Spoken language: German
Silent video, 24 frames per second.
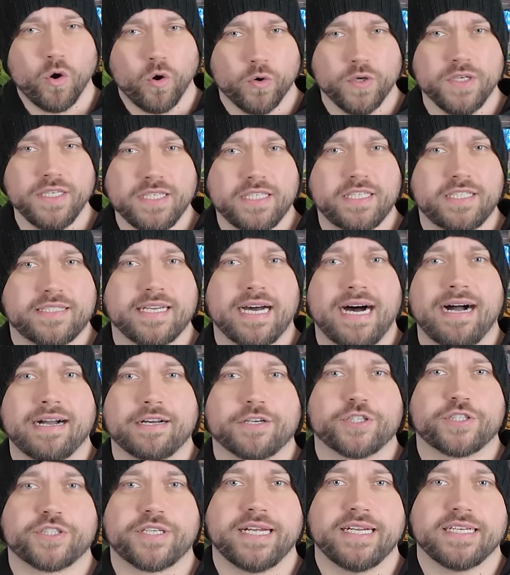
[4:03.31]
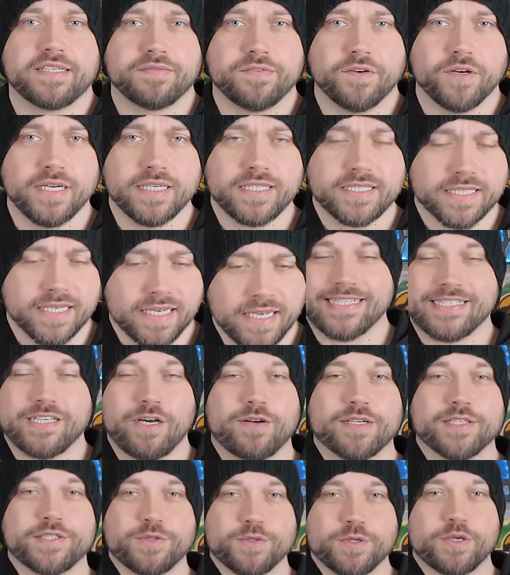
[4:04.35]
Hund dargestellt wird. Wenn es
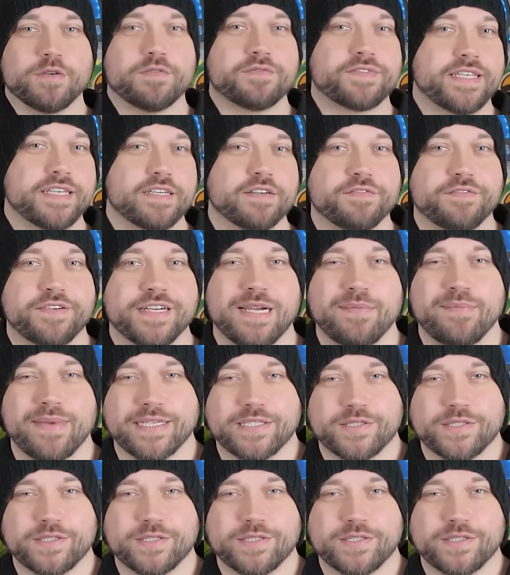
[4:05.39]
auch in zukünftigen Filmen